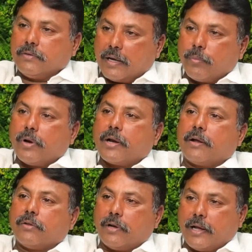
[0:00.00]
జగన్మోహన్ రెడ్డి
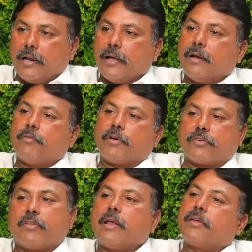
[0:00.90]
గారితో ర్యాలీ అయిన
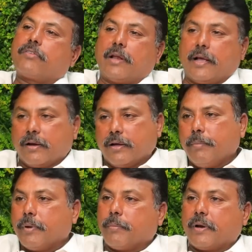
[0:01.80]
ఫస్ట్ జనరేషన్
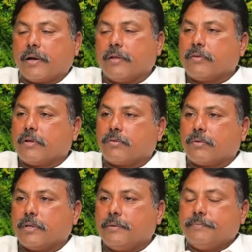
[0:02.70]
నాయకులుగా మనం పరిగణించాల్సి
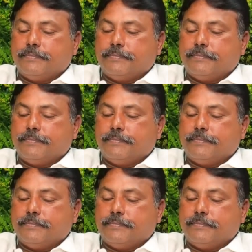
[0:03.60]
ఉంటుంది